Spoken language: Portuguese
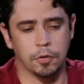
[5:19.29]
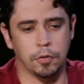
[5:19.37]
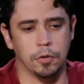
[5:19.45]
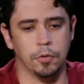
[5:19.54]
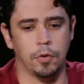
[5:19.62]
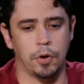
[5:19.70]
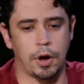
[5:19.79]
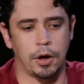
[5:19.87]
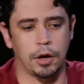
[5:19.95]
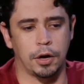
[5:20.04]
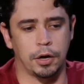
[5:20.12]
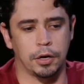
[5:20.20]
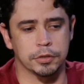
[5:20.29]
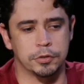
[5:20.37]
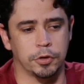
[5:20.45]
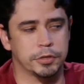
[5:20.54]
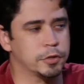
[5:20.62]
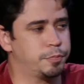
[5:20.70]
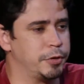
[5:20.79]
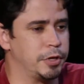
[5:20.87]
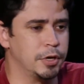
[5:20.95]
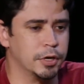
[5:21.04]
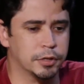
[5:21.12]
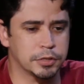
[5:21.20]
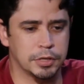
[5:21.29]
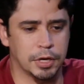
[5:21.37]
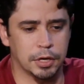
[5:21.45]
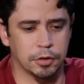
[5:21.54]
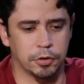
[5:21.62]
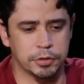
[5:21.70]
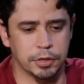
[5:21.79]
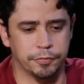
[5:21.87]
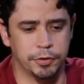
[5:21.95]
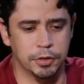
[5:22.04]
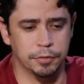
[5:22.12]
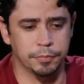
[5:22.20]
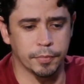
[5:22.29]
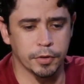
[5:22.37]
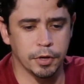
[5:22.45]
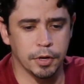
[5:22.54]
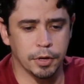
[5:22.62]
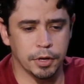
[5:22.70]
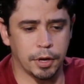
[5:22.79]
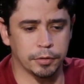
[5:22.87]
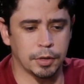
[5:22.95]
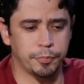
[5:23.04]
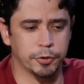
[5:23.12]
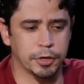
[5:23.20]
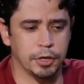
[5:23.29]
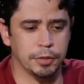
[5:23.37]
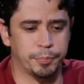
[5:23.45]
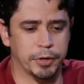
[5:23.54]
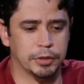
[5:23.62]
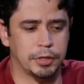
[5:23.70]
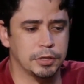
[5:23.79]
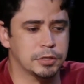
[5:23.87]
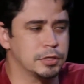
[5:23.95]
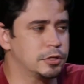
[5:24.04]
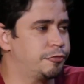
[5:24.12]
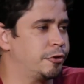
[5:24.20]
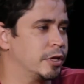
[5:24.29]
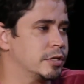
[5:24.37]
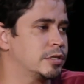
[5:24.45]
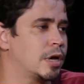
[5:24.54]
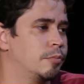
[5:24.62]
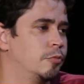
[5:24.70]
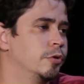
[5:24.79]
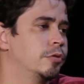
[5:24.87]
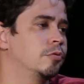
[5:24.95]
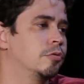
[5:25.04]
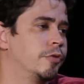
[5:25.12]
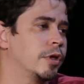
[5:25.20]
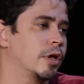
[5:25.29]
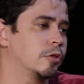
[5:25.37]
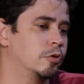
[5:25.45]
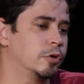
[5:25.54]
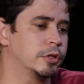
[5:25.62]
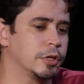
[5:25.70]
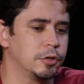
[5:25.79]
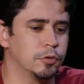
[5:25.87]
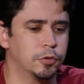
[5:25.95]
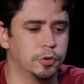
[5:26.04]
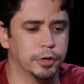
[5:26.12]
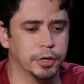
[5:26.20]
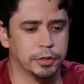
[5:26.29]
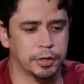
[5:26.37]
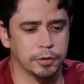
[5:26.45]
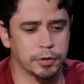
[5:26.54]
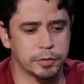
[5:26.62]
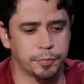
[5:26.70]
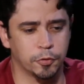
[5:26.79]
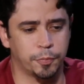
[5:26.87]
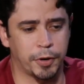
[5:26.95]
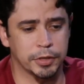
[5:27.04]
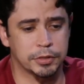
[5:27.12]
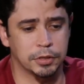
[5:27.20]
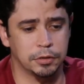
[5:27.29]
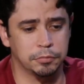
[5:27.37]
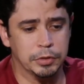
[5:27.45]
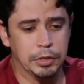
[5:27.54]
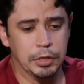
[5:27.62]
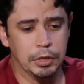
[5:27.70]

com as nossas perdas, né, a nossa vida, e até porque ele pretende se diferenciar muito do governador anterior, ele tem essa preocupação,